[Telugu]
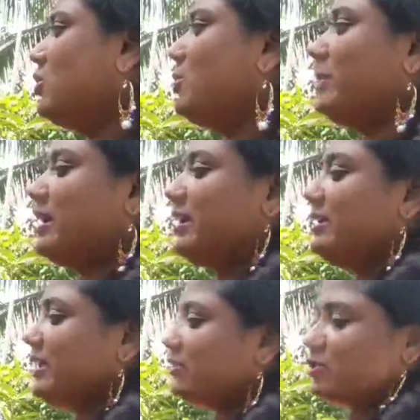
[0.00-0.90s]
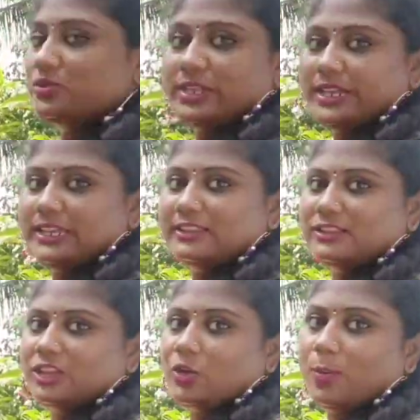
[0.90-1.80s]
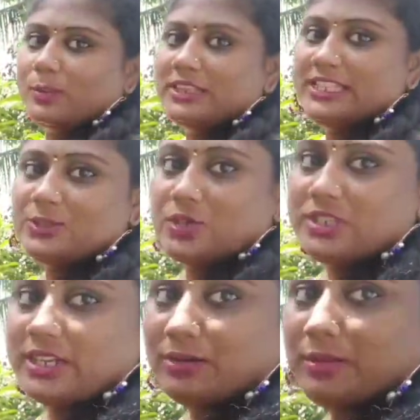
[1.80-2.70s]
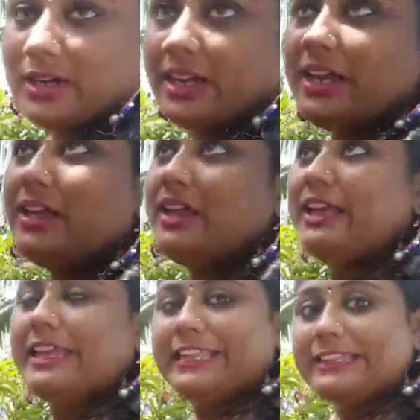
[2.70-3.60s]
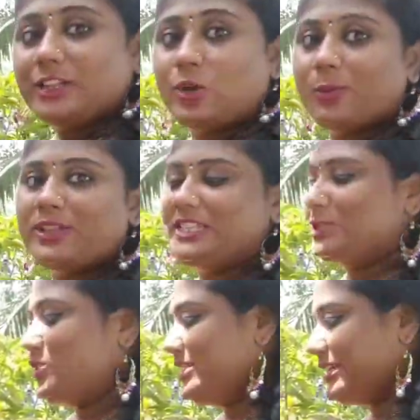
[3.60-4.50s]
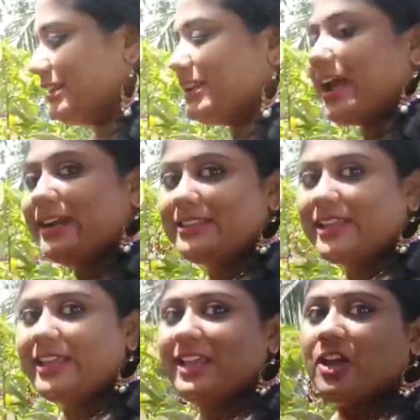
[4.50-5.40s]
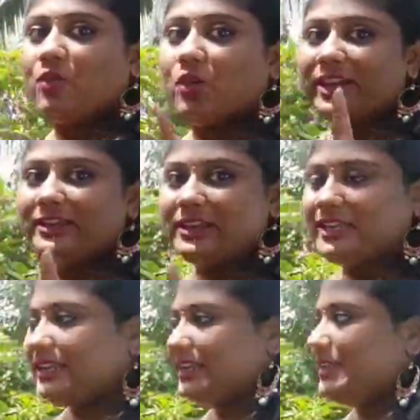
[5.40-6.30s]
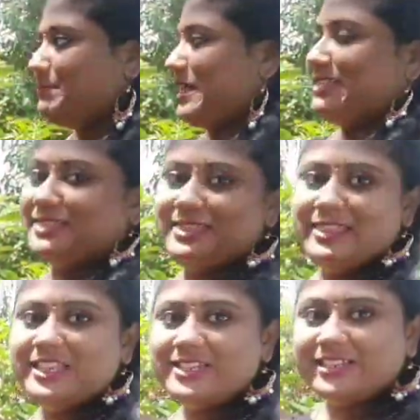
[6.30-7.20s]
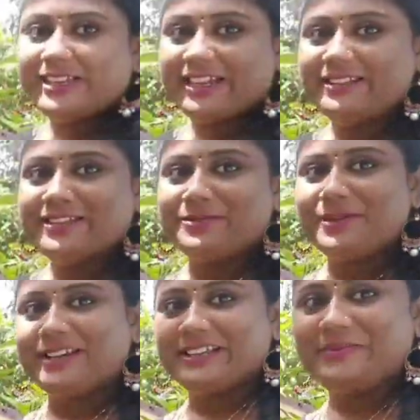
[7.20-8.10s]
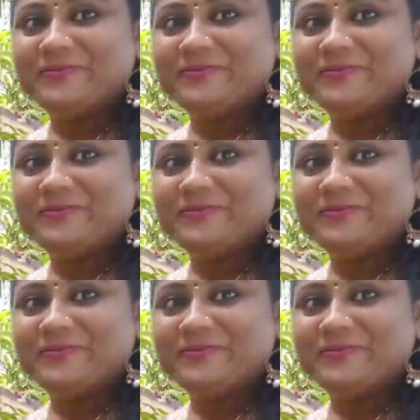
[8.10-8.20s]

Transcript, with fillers: కొమ్మ అంటే ఇది చూసారా ఇంత కొమ్మని తీసుకొచ్చారనమాట ఎంత కొమ్మని తీసుకొచ్చి ఇక్కడ నాటితే వన్ ఇయర్కి పెద్ద చెట్టు అయిందనమాట